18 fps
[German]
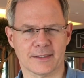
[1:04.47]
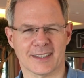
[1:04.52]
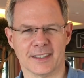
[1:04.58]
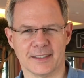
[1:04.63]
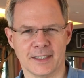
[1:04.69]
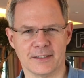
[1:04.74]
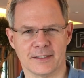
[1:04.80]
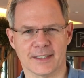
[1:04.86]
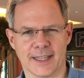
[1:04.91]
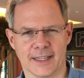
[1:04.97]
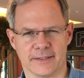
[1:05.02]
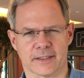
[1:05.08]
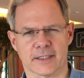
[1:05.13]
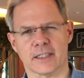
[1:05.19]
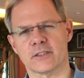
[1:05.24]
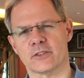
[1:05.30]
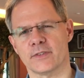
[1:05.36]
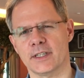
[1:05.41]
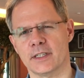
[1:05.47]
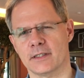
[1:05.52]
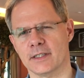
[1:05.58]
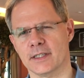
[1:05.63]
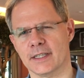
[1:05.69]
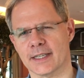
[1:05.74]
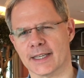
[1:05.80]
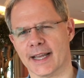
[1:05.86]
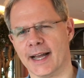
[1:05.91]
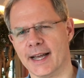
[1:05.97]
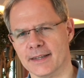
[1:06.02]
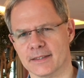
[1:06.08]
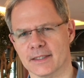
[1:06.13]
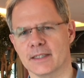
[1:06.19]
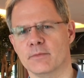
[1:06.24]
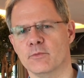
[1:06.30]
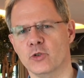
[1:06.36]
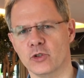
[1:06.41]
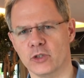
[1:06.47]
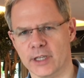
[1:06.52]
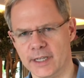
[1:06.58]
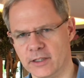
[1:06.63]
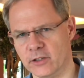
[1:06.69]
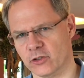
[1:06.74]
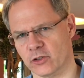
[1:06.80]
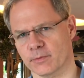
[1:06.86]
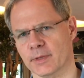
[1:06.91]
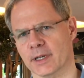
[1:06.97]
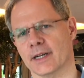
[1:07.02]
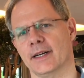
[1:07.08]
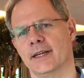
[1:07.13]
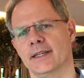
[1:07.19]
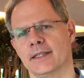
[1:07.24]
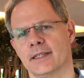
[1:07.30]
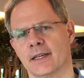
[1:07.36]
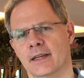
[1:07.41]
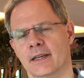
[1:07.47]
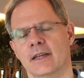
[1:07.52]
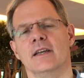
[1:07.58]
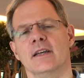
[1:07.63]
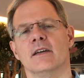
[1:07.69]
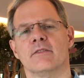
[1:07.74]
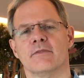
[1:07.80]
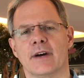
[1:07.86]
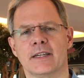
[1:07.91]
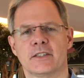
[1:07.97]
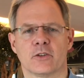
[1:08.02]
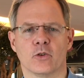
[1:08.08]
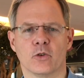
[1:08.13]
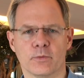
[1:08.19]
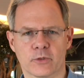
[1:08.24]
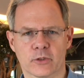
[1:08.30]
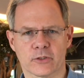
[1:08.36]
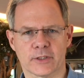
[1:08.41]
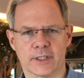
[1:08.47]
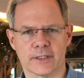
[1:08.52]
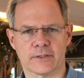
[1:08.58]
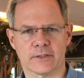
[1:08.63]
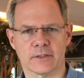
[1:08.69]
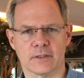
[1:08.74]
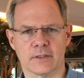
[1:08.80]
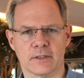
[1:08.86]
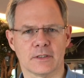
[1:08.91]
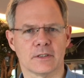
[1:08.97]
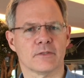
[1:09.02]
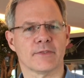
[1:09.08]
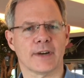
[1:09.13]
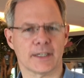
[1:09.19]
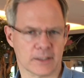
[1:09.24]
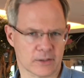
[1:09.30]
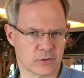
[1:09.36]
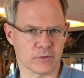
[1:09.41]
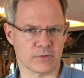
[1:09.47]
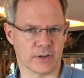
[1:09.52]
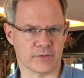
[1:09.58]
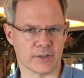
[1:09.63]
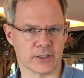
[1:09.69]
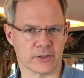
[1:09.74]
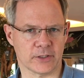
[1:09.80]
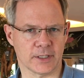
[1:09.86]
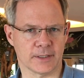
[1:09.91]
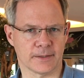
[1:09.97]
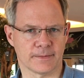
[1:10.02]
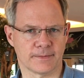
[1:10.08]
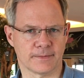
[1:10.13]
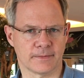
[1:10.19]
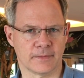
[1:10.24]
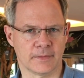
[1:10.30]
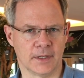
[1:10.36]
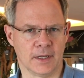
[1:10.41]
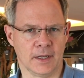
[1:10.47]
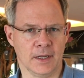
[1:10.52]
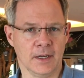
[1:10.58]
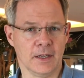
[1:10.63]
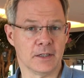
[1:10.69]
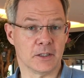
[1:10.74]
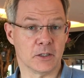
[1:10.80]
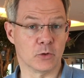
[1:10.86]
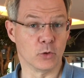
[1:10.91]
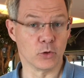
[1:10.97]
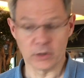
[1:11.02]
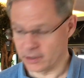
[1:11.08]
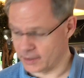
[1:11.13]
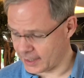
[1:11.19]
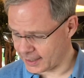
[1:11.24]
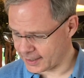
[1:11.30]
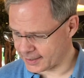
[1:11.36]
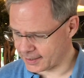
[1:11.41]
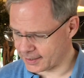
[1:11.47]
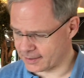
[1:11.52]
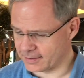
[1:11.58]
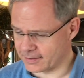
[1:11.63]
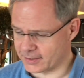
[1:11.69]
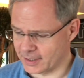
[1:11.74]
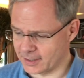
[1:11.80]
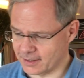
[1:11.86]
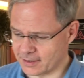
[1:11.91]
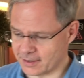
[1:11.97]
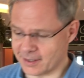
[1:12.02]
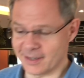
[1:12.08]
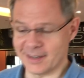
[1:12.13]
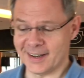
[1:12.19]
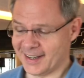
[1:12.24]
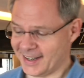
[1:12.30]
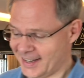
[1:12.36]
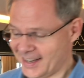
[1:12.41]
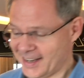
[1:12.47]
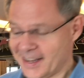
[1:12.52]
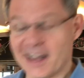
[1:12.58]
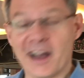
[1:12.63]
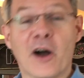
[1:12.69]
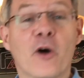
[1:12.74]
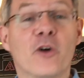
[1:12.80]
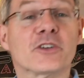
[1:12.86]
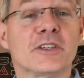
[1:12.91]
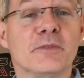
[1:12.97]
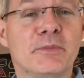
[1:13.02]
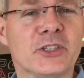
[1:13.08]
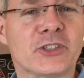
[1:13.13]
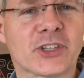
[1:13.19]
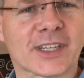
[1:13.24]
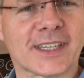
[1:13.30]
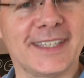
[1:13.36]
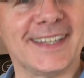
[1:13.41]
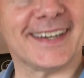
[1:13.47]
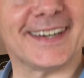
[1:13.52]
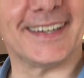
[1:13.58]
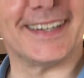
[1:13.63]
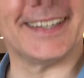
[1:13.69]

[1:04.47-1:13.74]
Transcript: denn die sind ganz, ganz wichtig, gerade im hygienischen Bereich, weiter umzusetzen, weiter zu verfestigen. Die guten Nachrichten sind, auch die Pizzeria